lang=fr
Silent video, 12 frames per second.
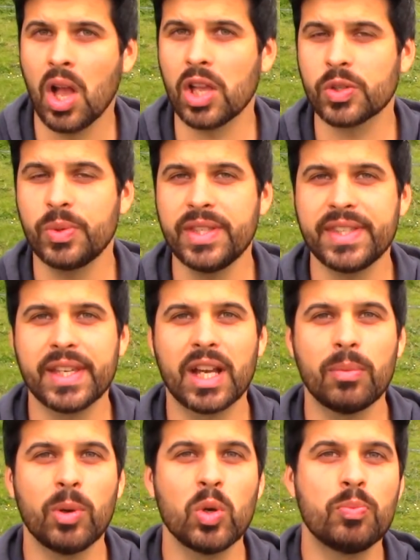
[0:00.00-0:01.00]
Ensuite, c'est
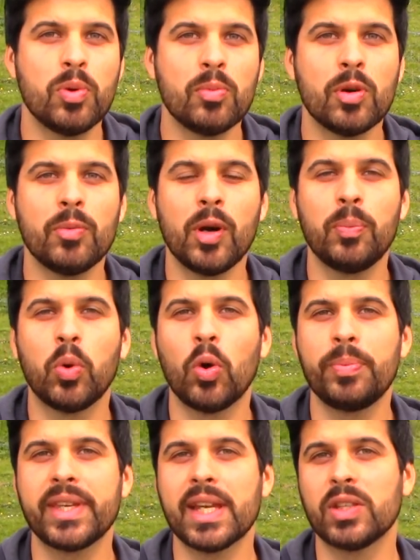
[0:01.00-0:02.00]
également le bon moment pour
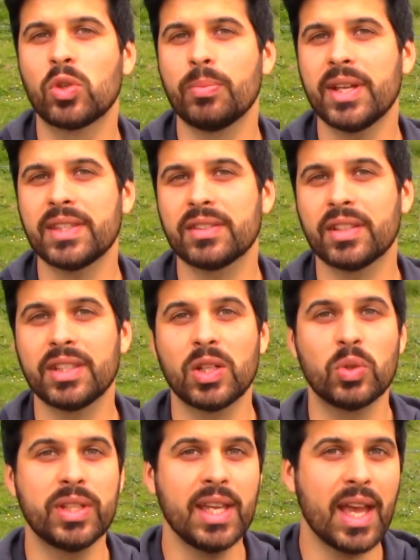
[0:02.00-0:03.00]
repiquer les tomates dans des godets